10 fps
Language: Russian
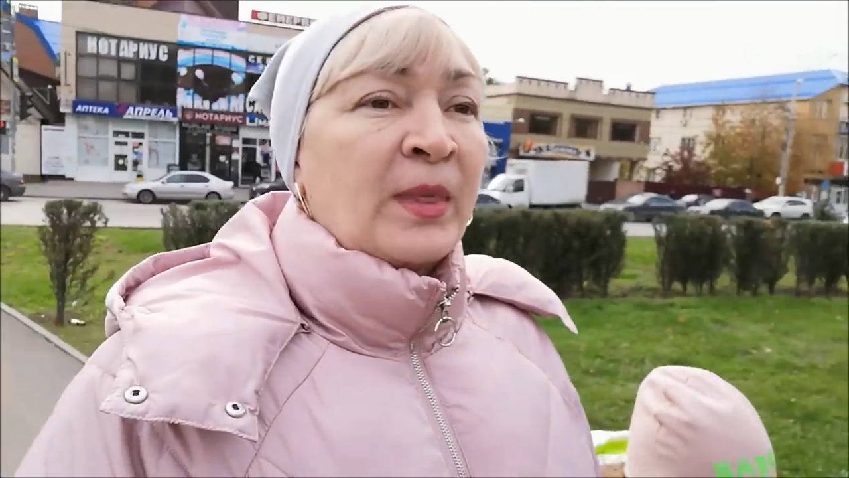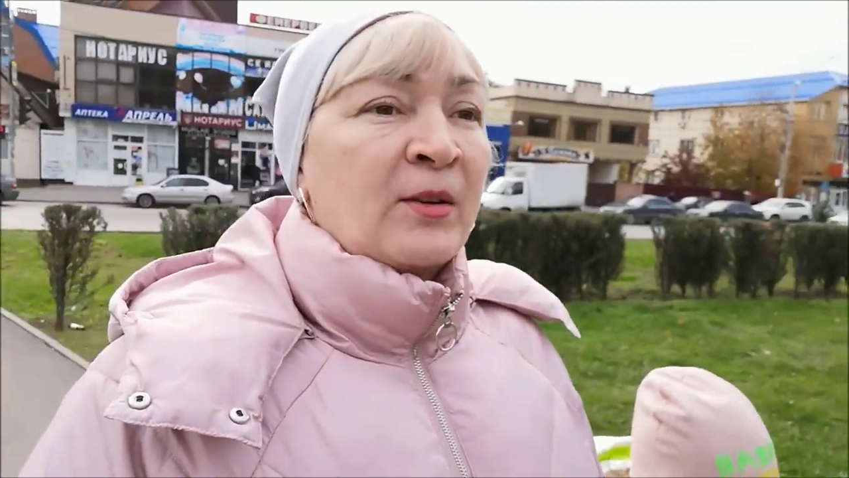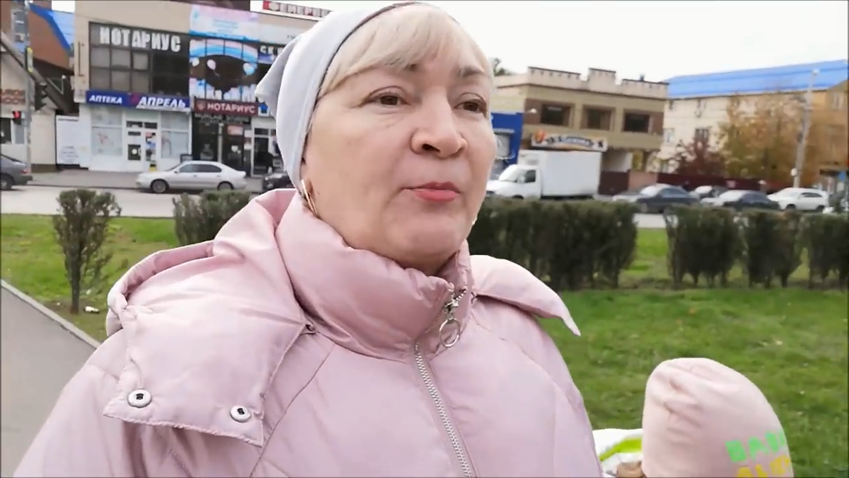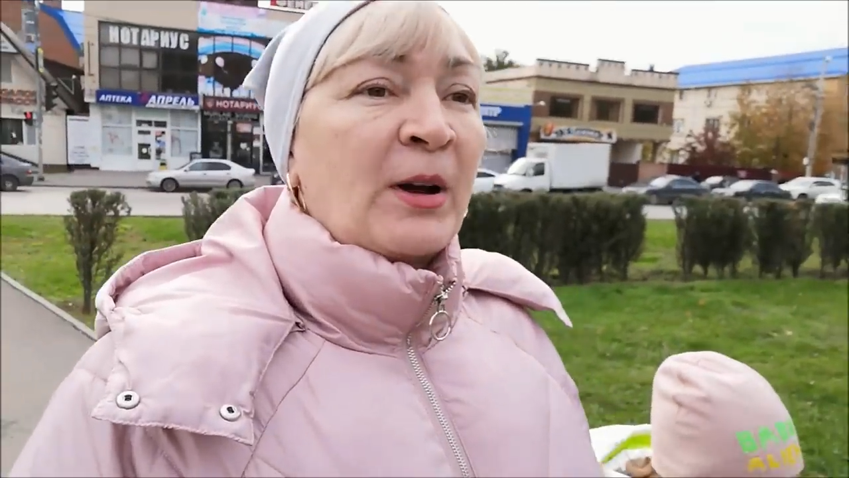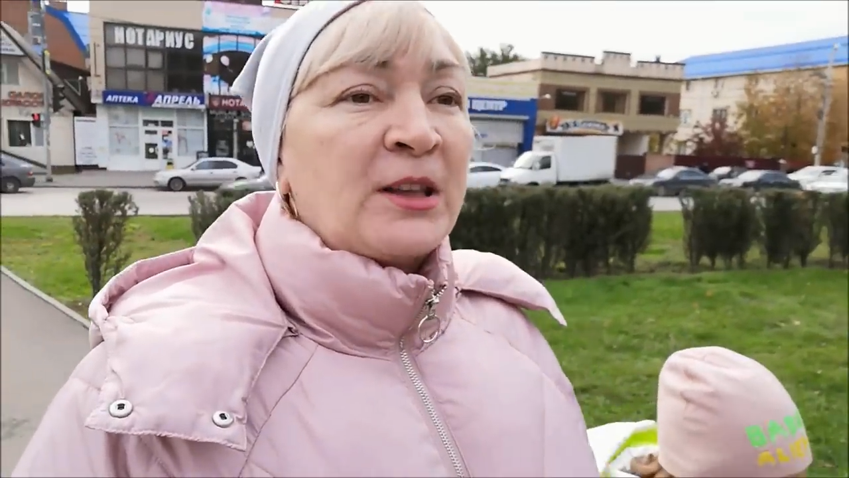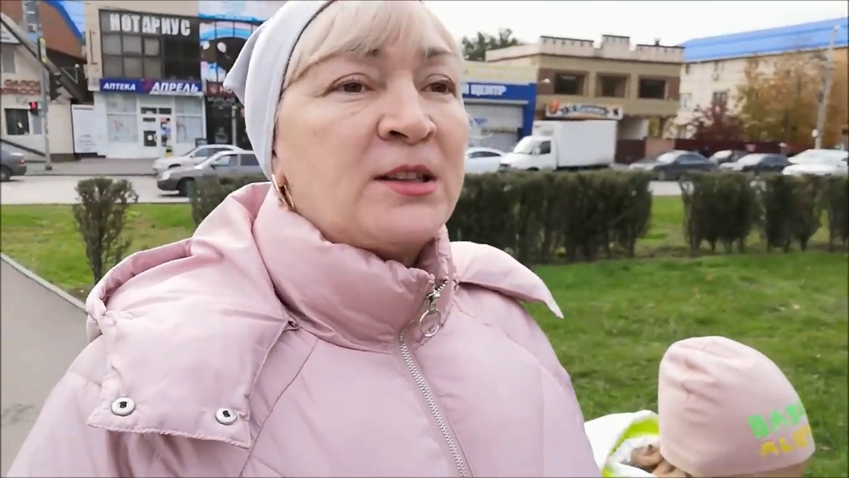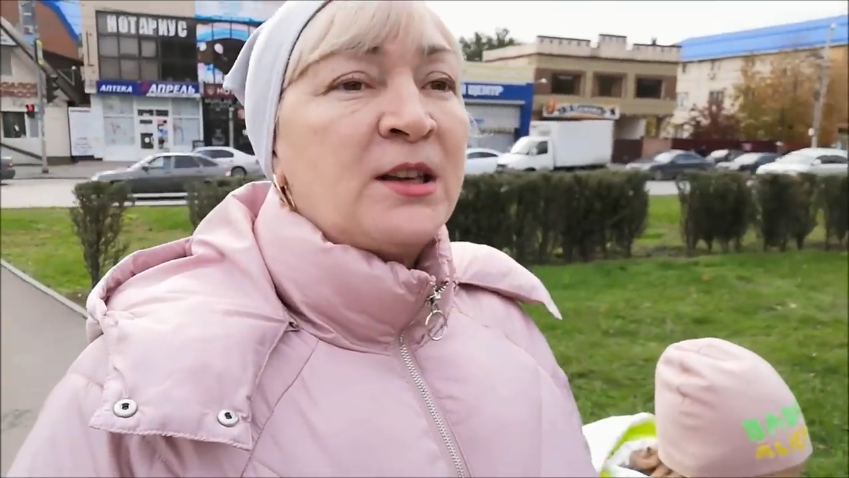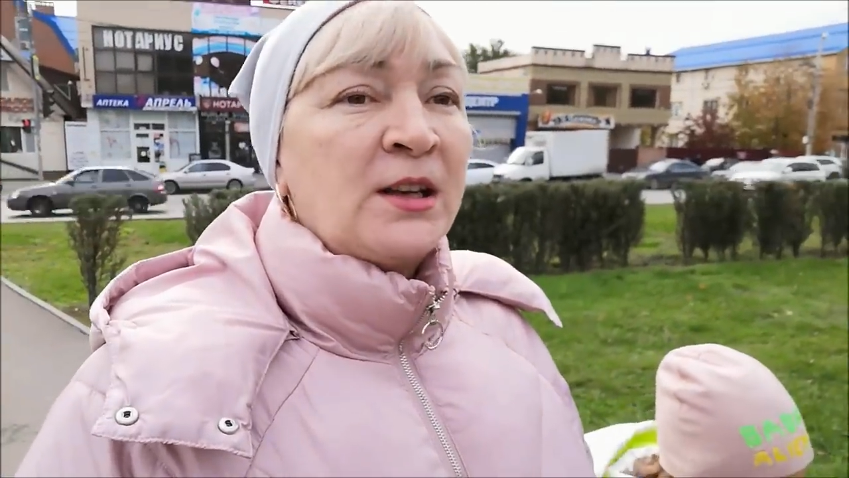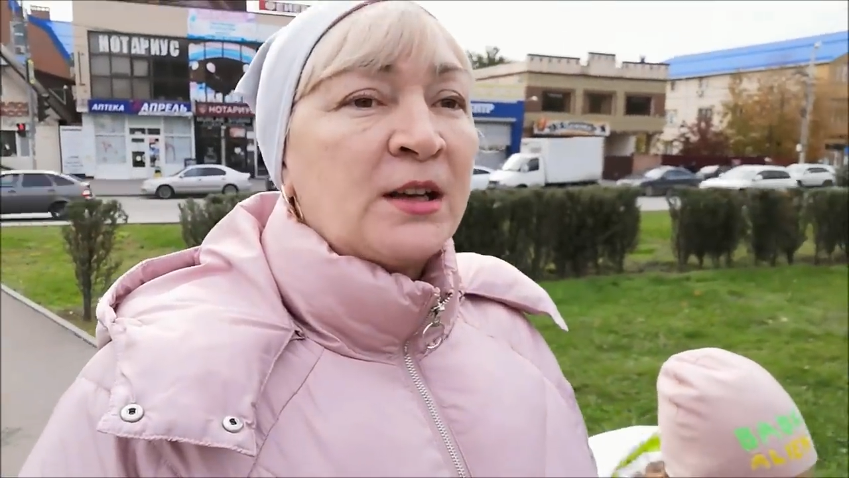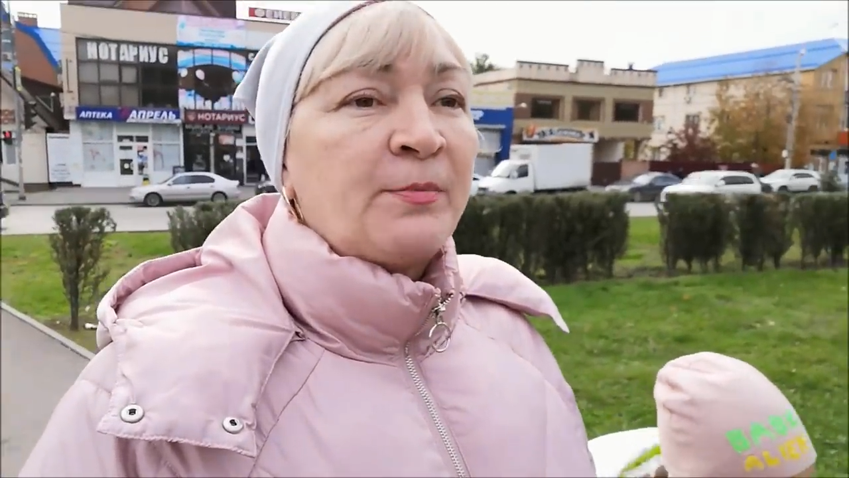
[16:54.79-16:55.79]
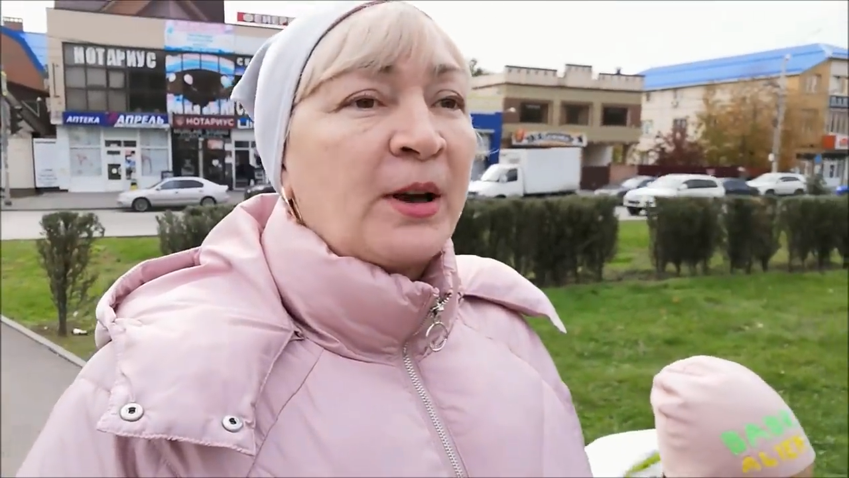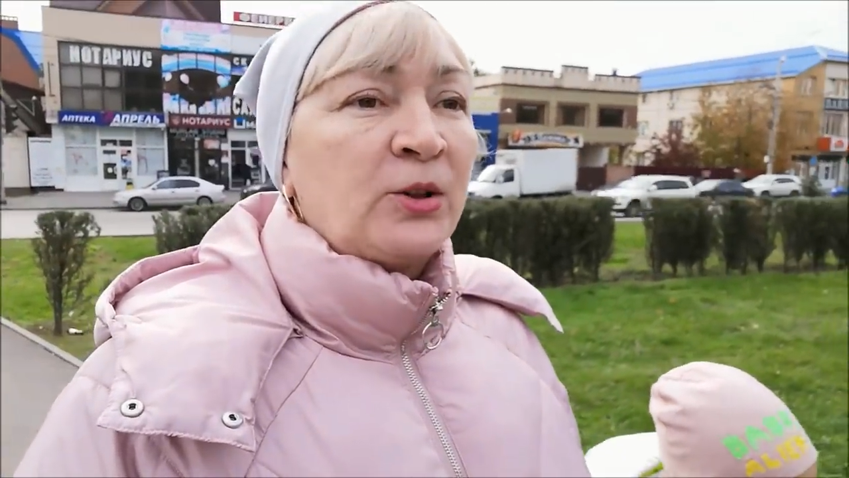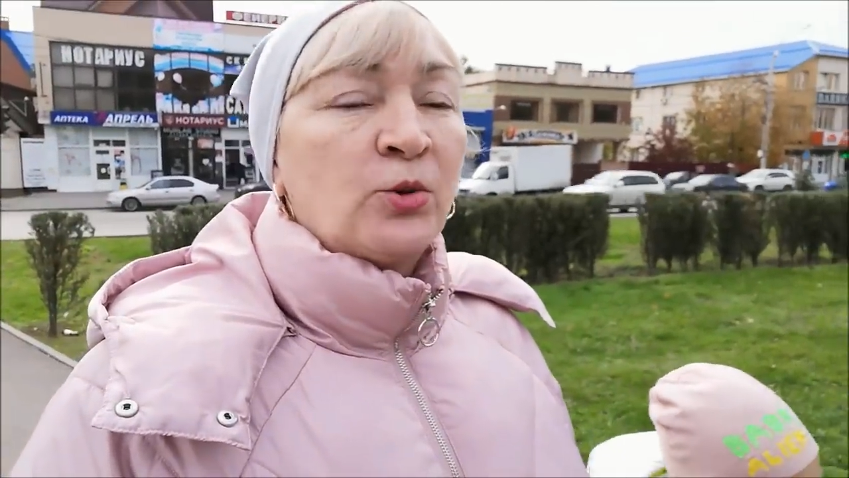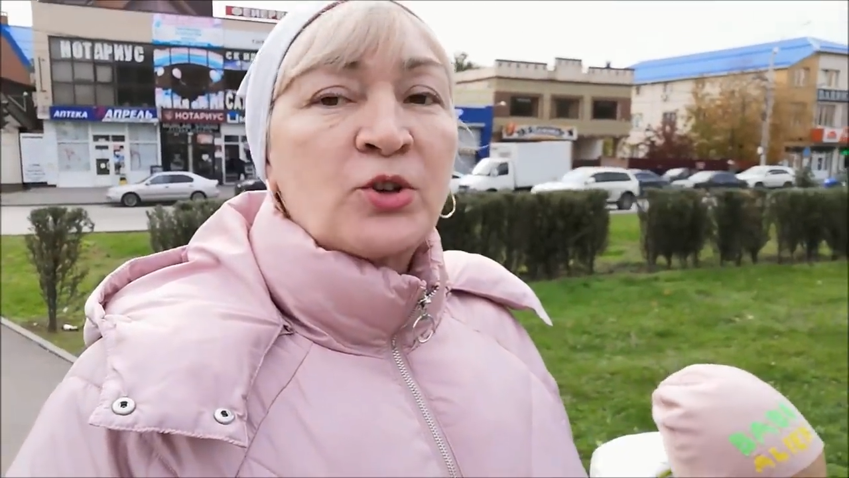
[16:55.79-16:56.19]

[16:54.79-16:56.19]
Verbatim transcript: В понедельник пойду